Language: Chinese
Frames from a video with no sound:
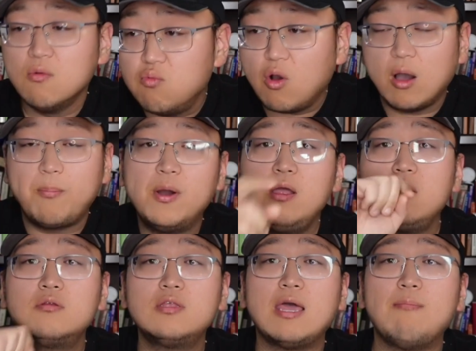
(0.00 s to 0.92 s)
我朋
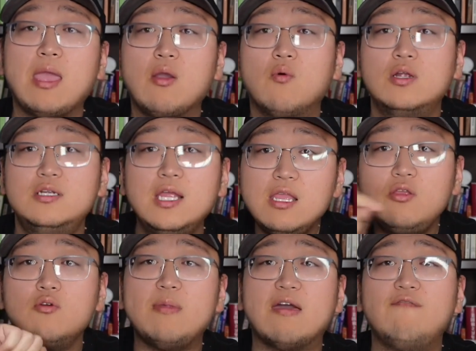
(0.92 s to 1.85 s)
友就在美国，人家
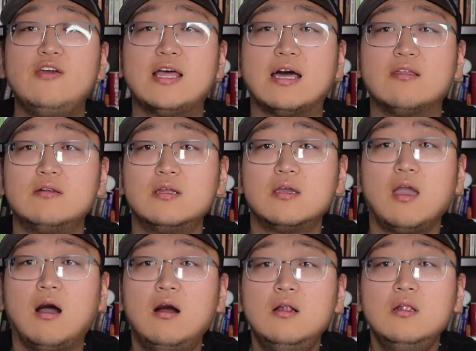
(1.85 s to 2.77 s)
就免费拿到了这个
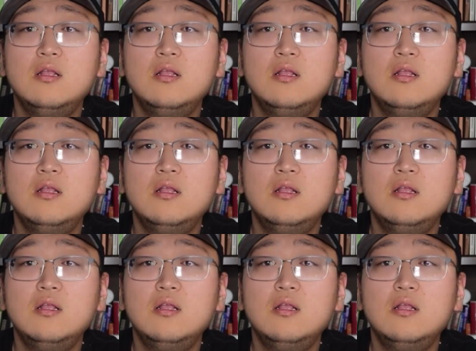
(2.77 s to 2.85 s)
药，